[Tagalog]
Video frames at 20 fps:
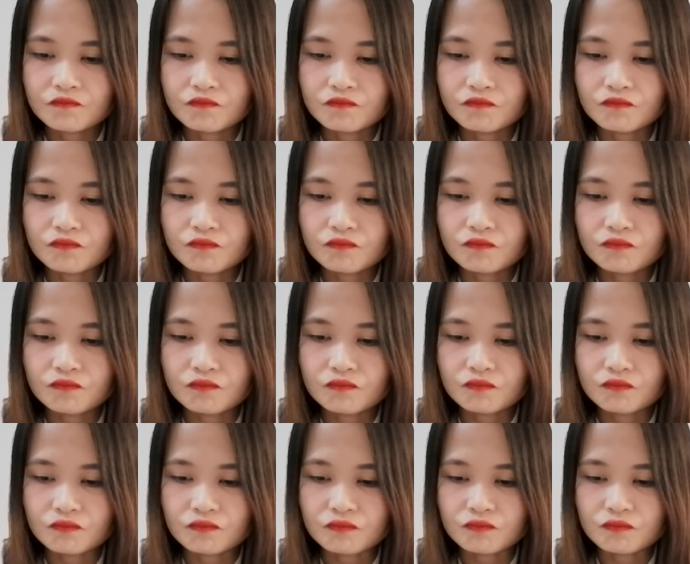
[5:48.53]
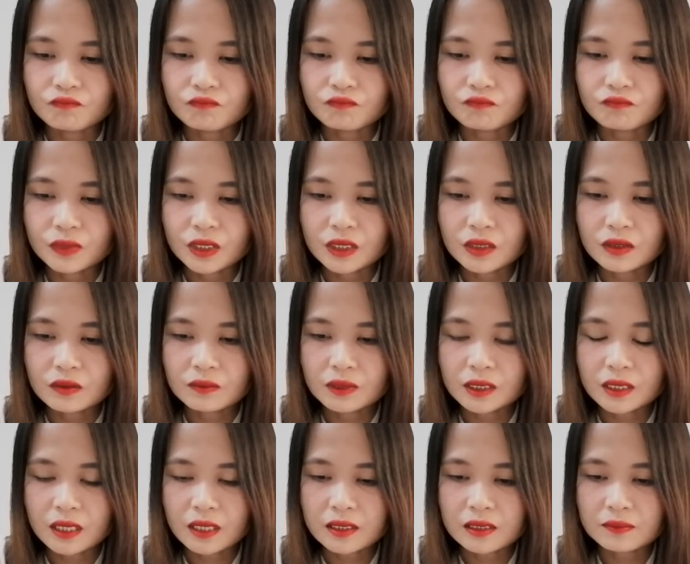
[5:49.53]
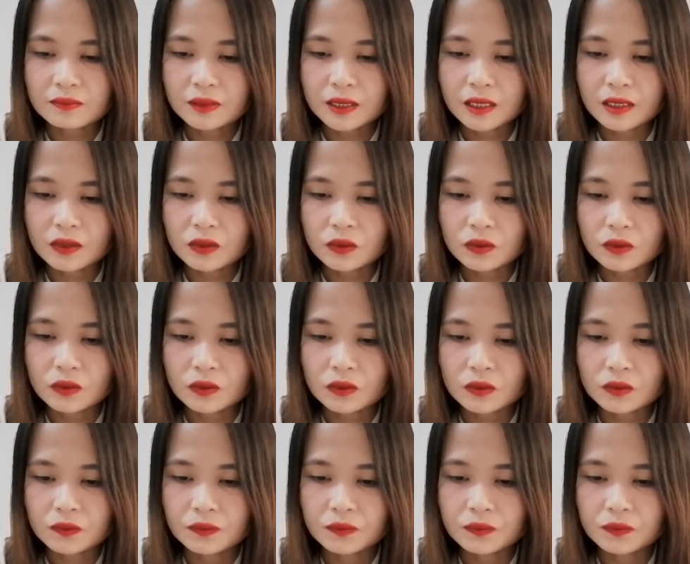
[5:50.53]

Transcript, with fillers: Hmm. Medyo mataas pala to.